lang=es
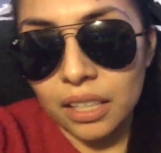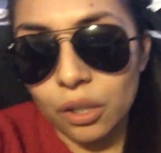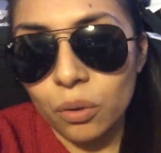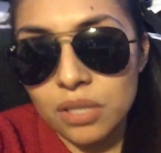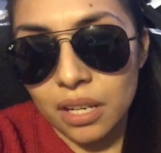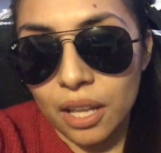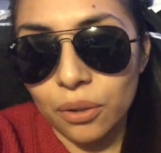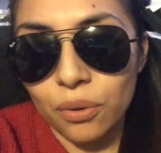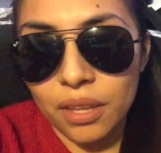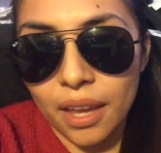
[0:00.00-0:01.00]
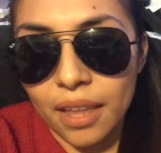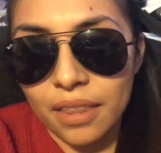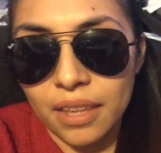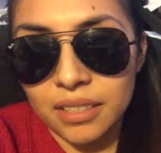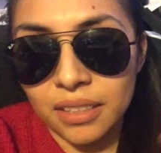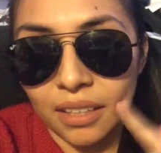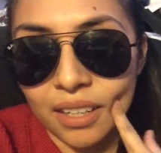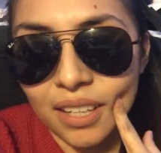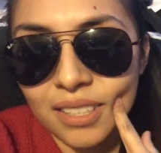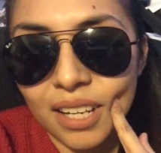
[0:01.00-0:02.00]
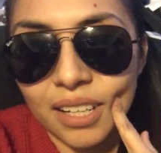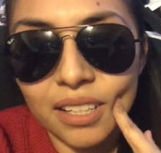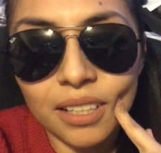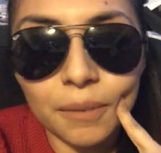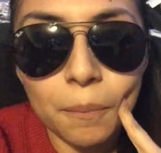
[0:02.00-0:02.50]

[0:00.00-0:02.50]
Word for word: ir cocinando día a día sin tener que salir.